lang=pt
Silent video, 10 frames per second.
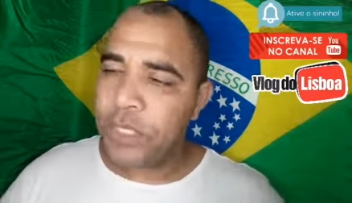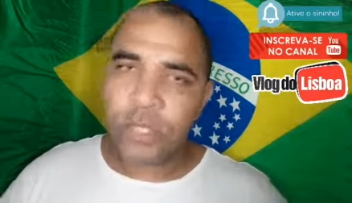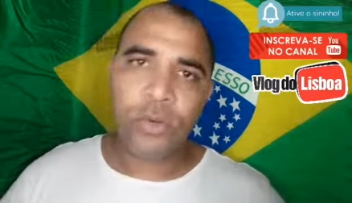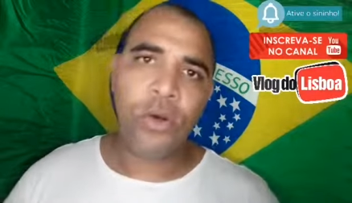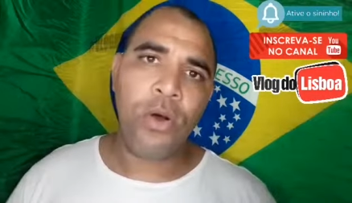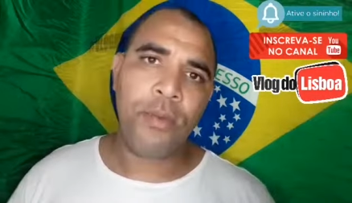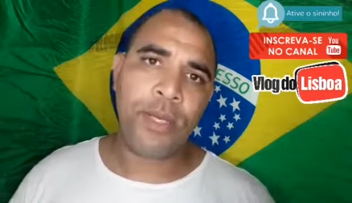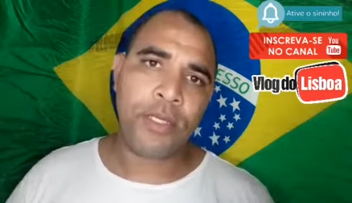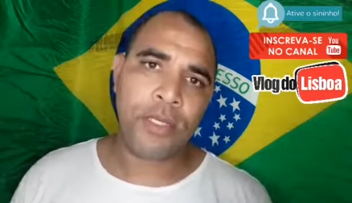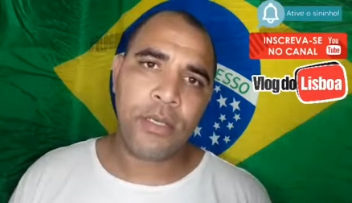Ciro
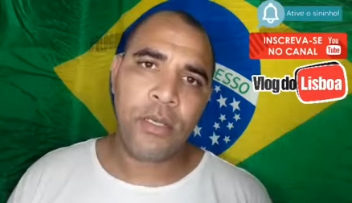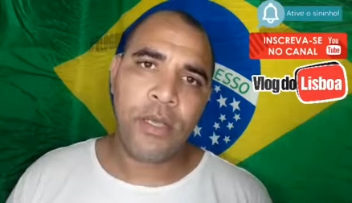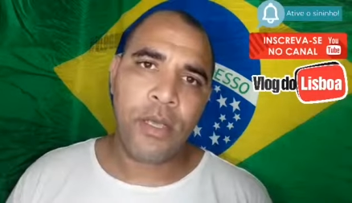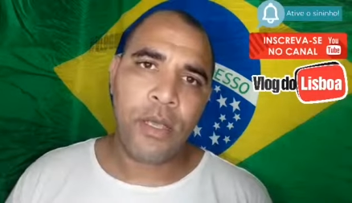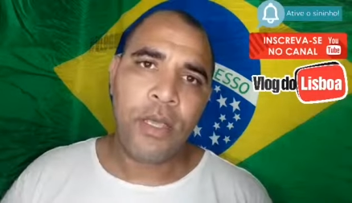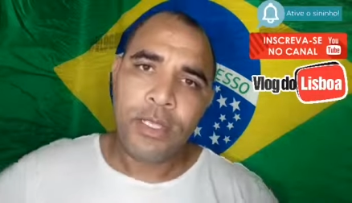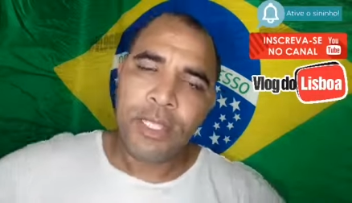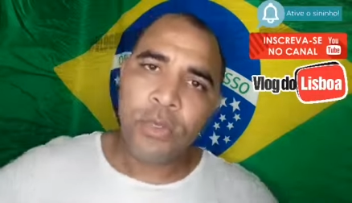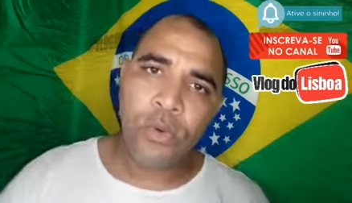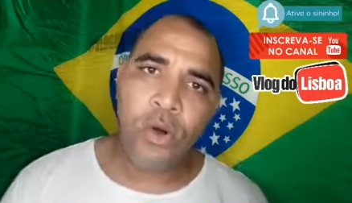Gomes.
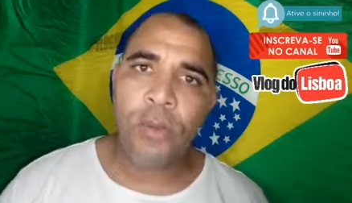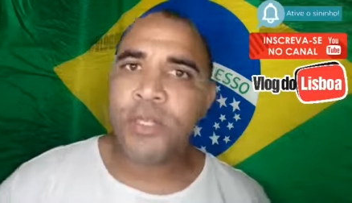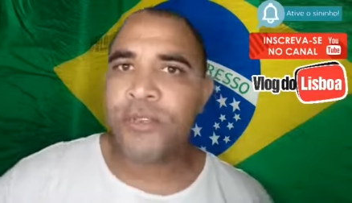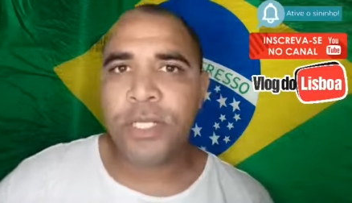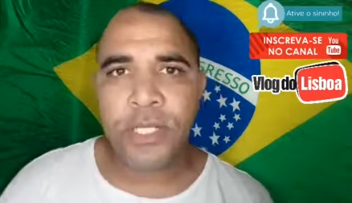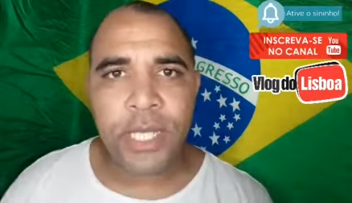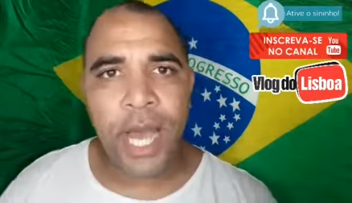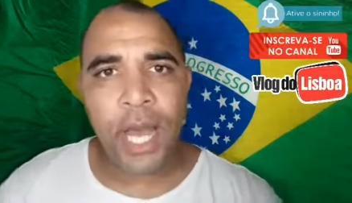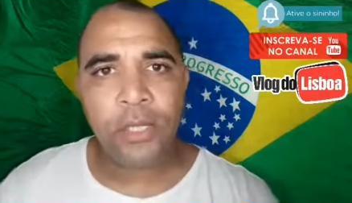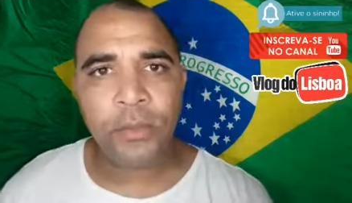Ciro Gomes,
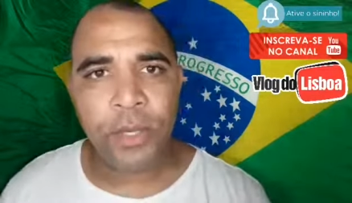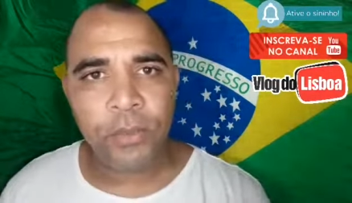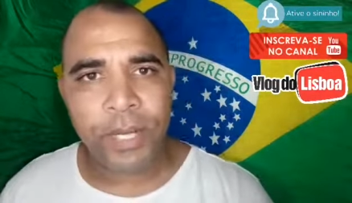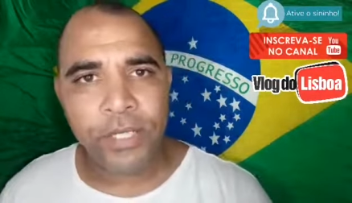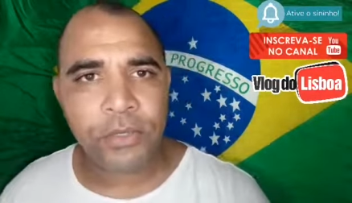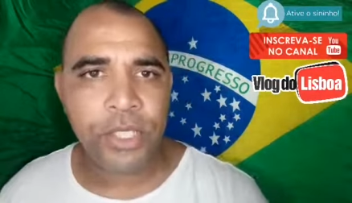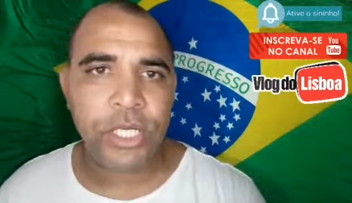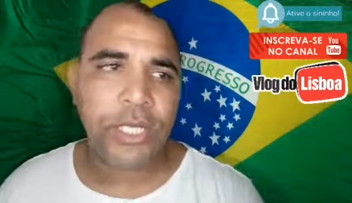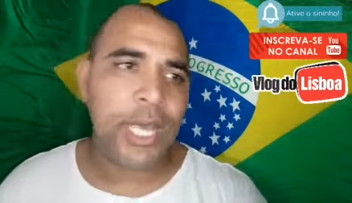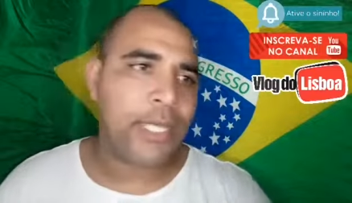financiado pelo partido
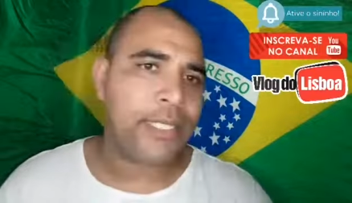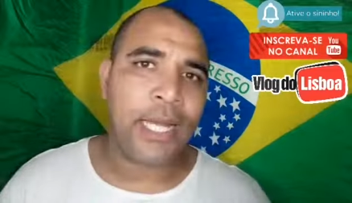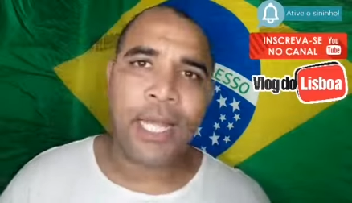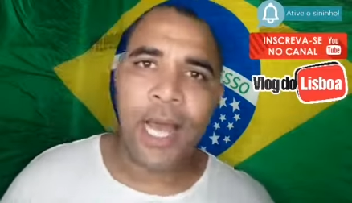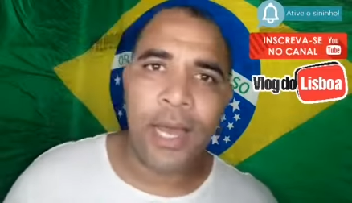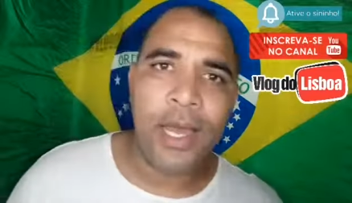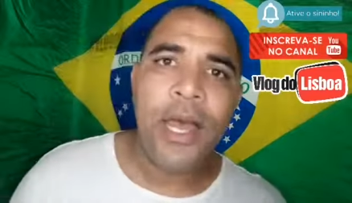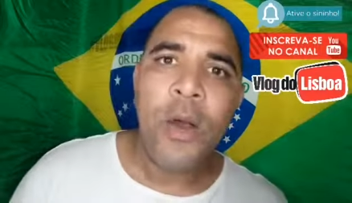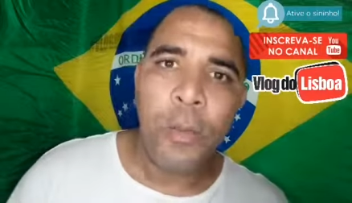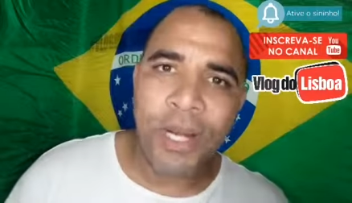chinês, está lá.
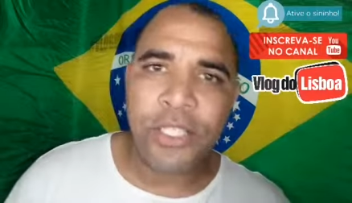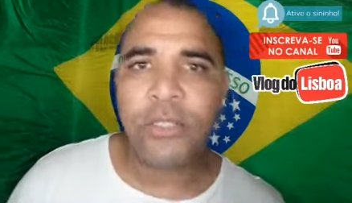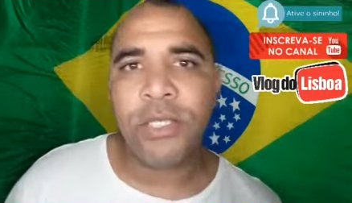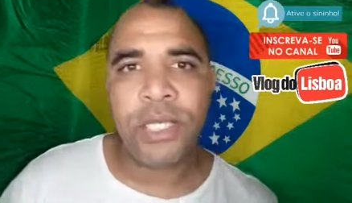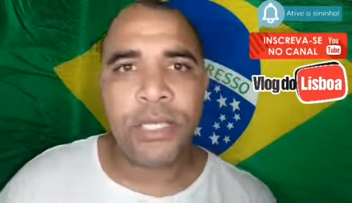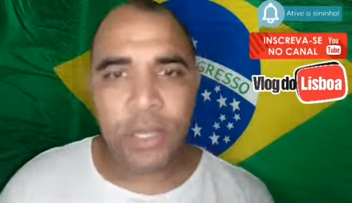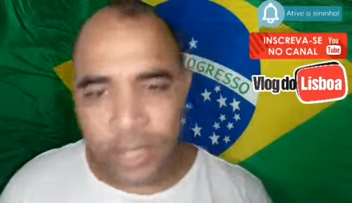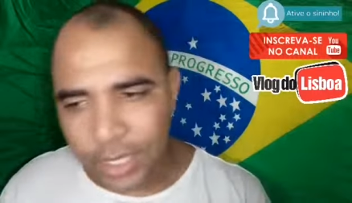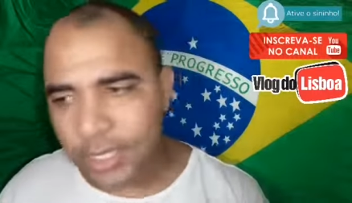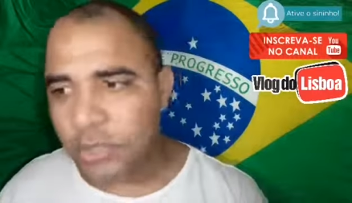O partido dele
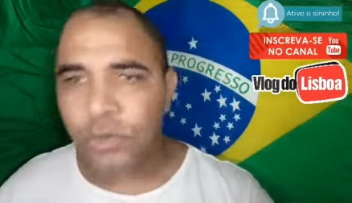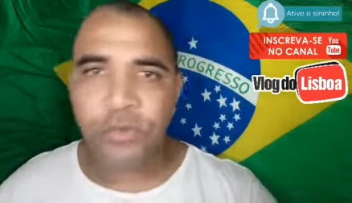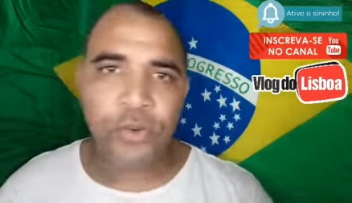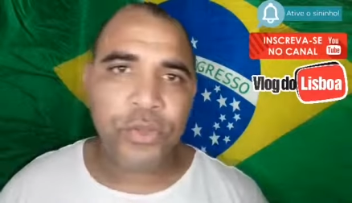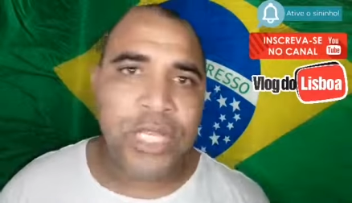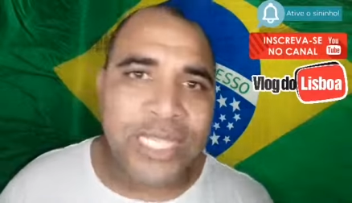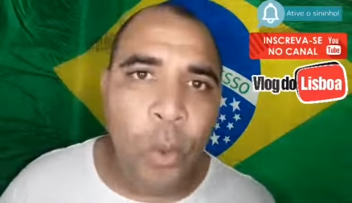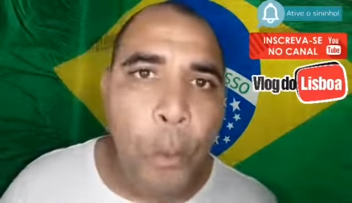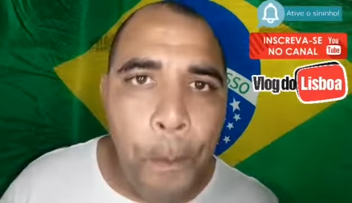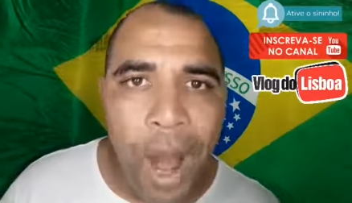tem tratado com o Foro de
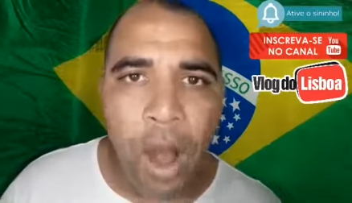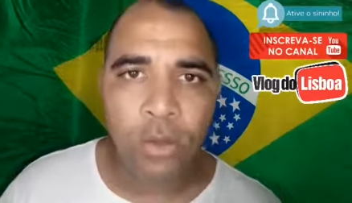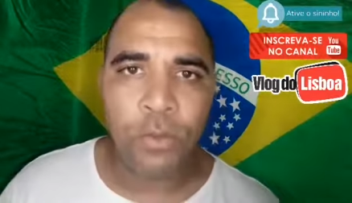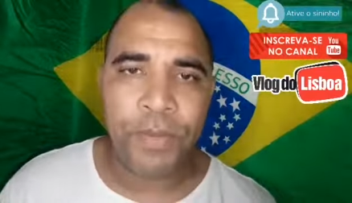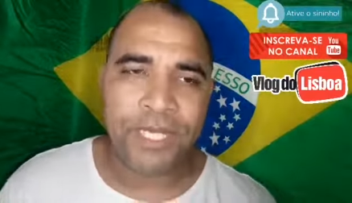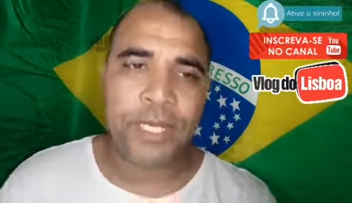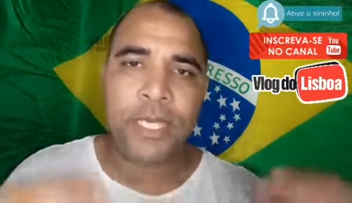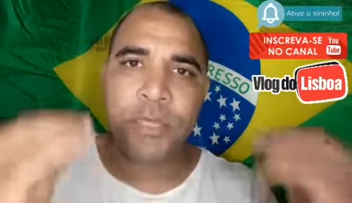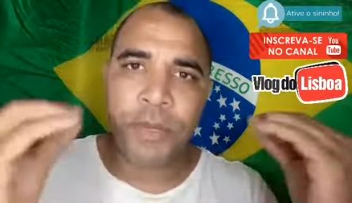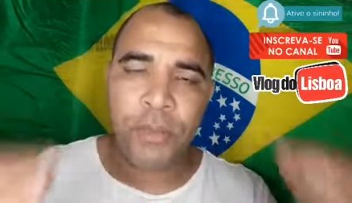São Paulo.
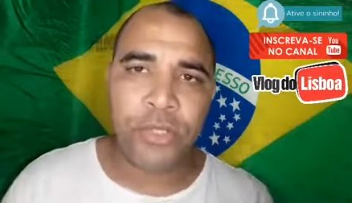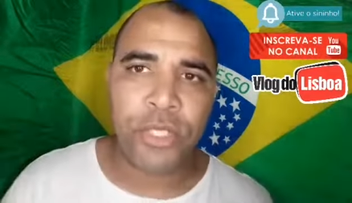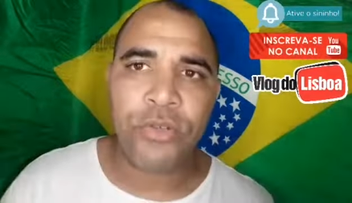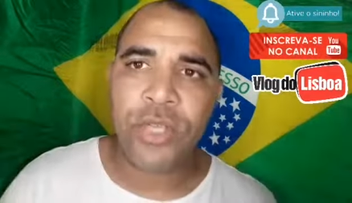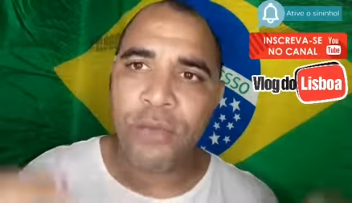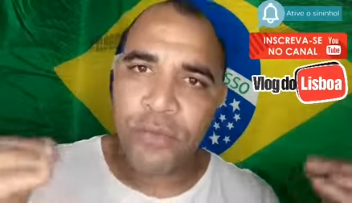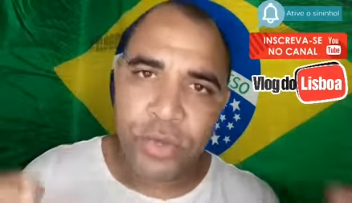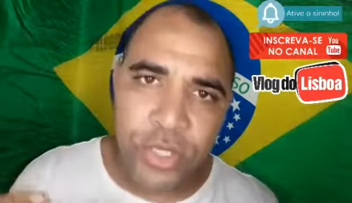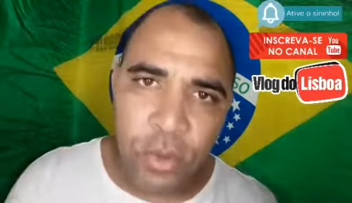Pesquise, pelo amor de Deus, o que é Foro